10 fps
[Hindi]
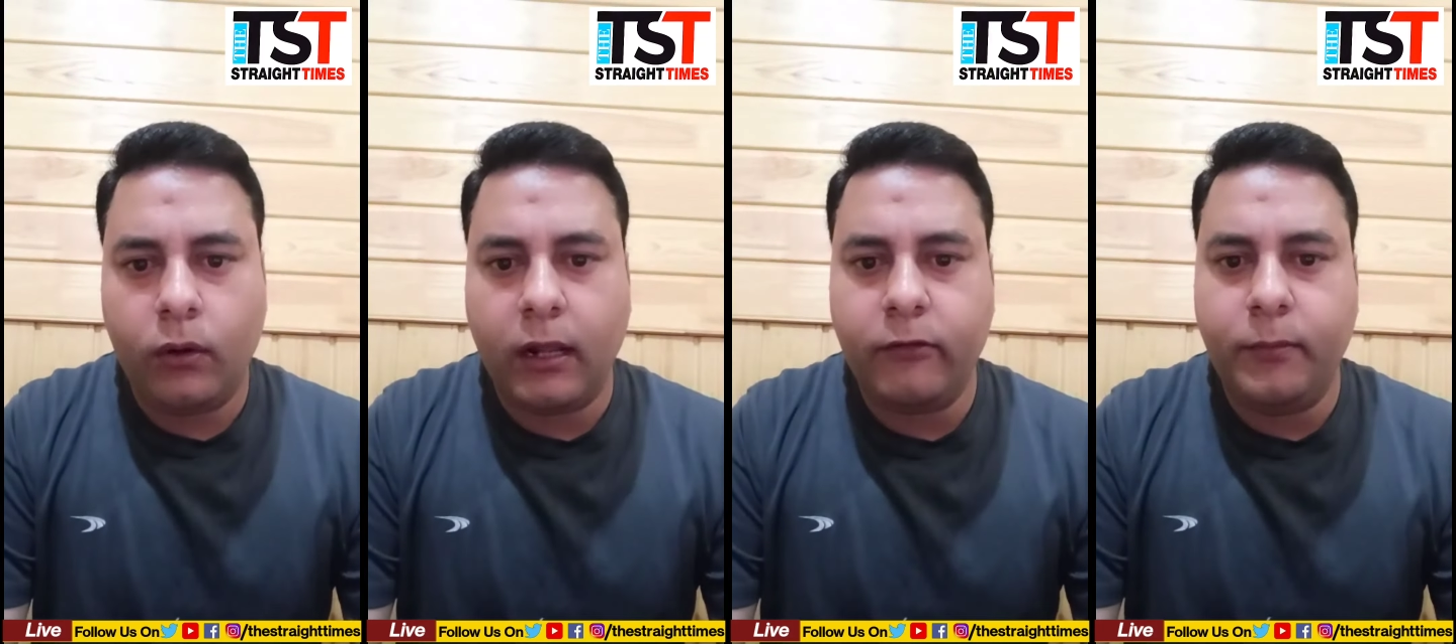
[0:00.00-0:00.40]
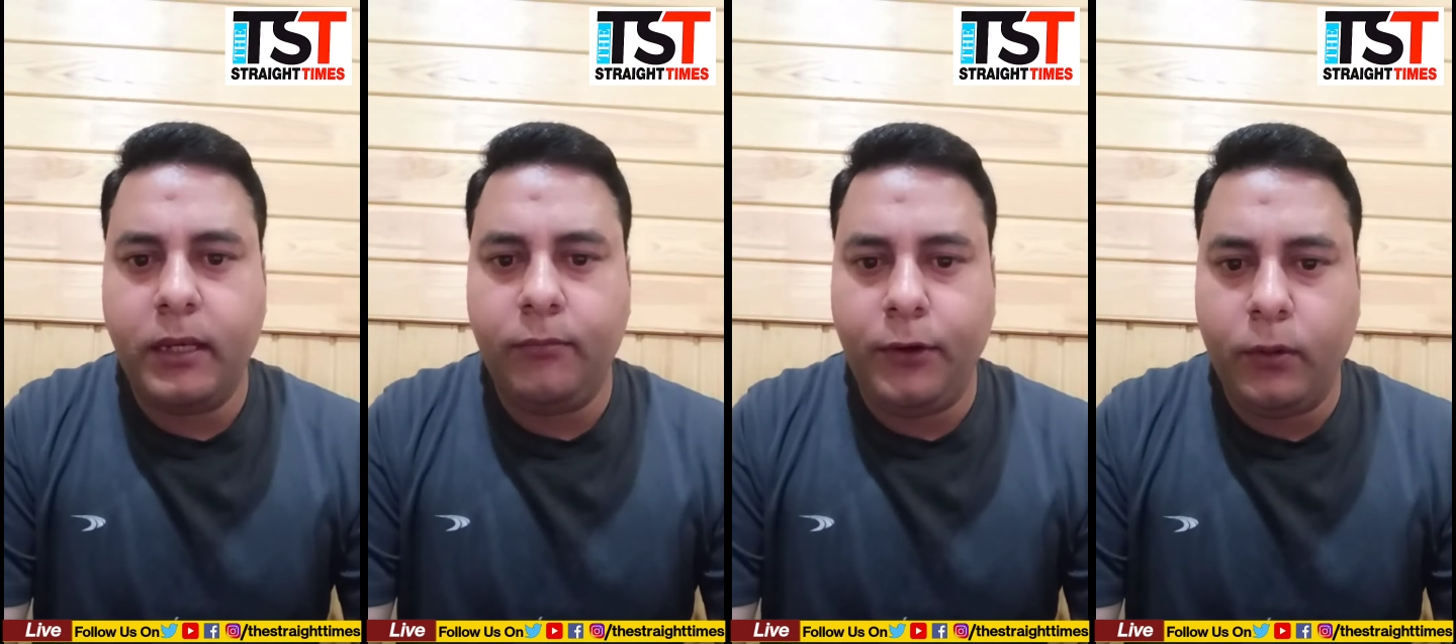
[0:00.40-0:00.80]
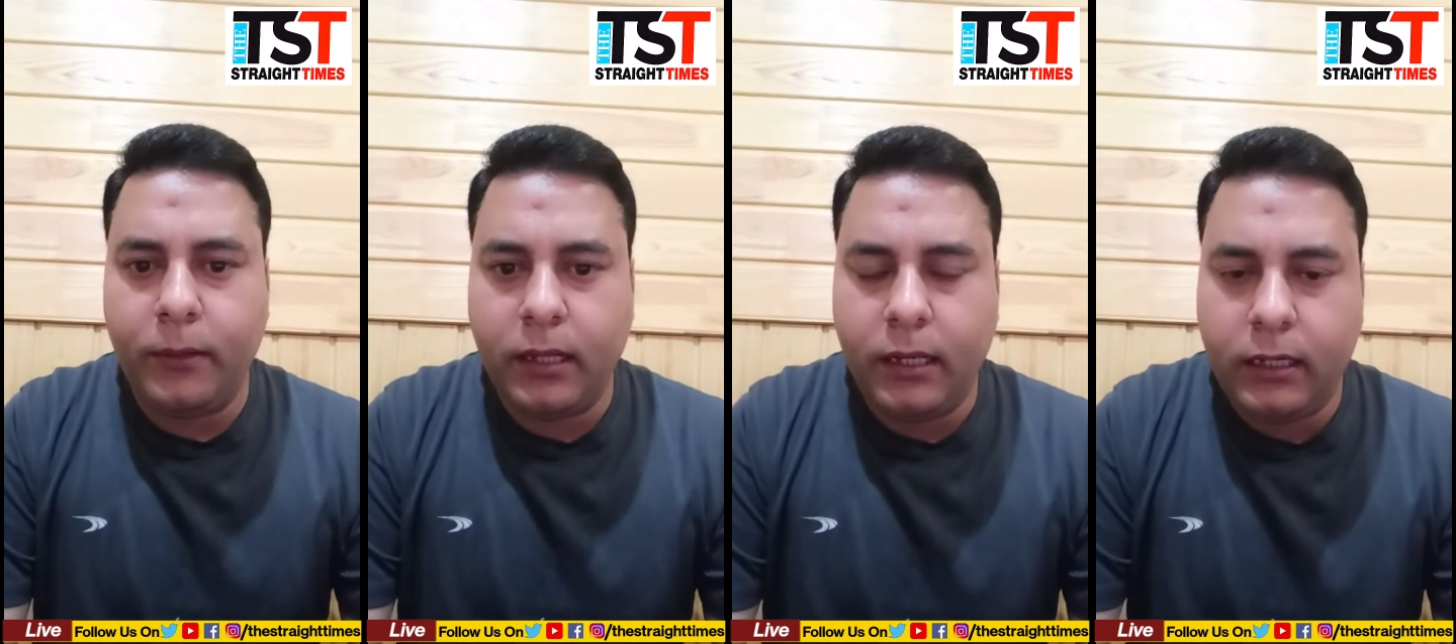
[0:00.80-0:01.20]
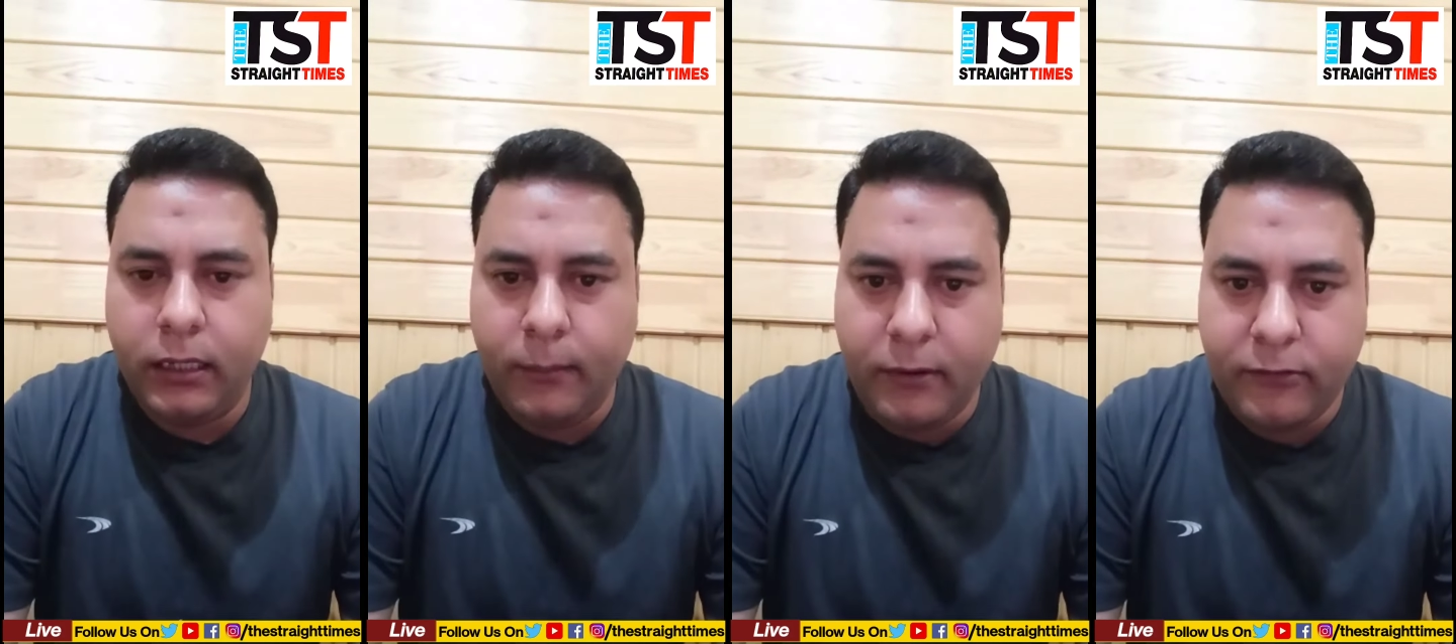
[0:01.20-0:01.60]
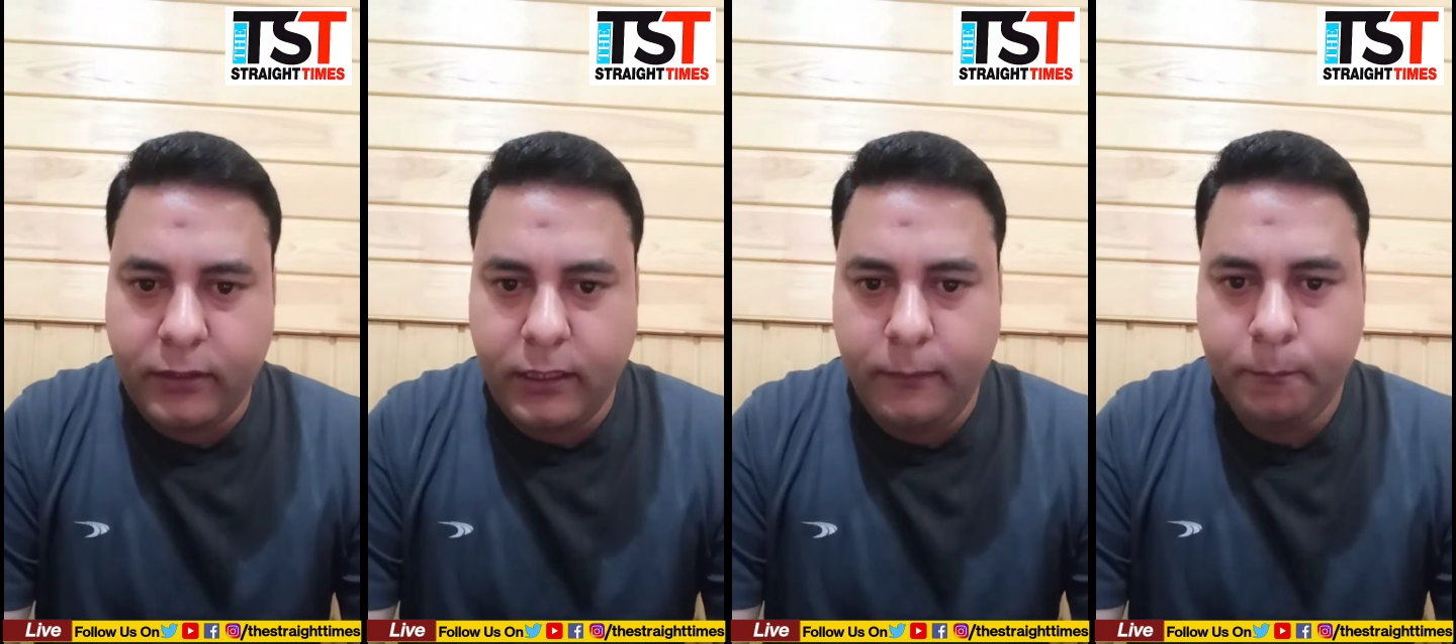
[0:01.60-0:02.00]
और आज मेरी वीडियो बनाने का ये
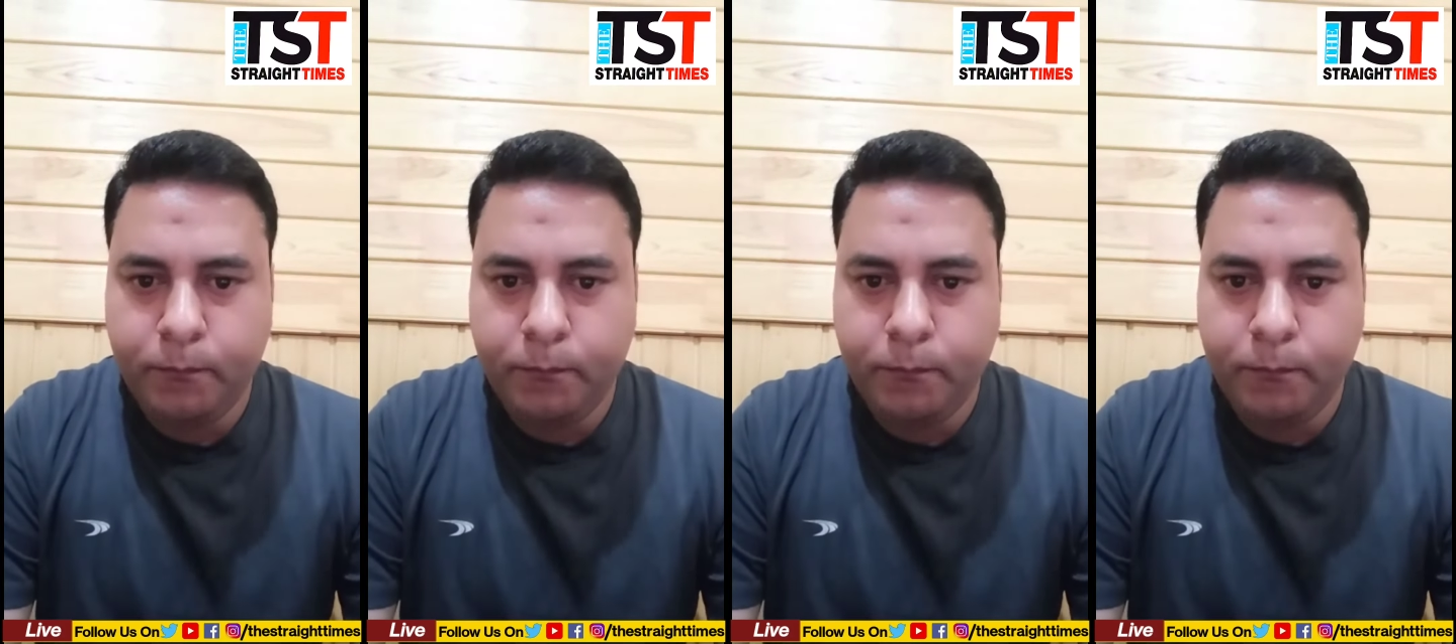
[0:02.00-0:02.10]
मकसद है